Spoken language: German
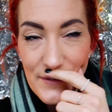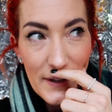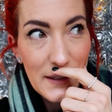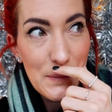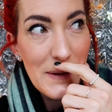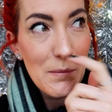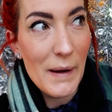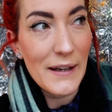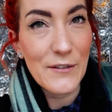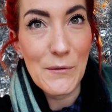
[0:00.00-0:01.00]
vielleicht ein bisschen
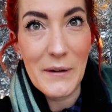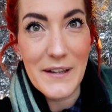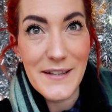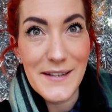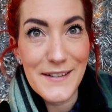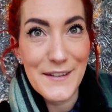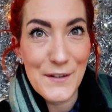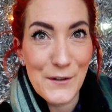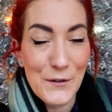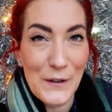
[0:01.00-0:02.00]
peinlich, wenn man da sitzt in
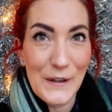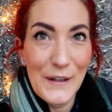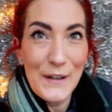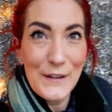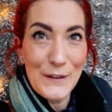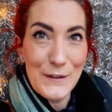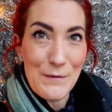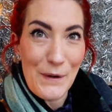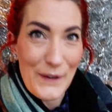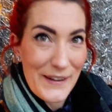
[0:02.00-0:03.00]
dieser Kugel
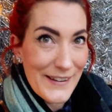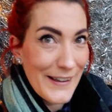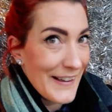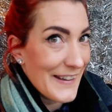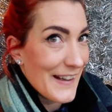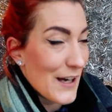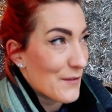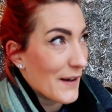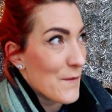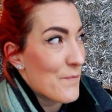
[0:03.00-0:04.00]
und plaudert in die
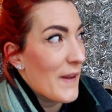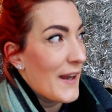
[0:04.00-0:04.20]
Kamera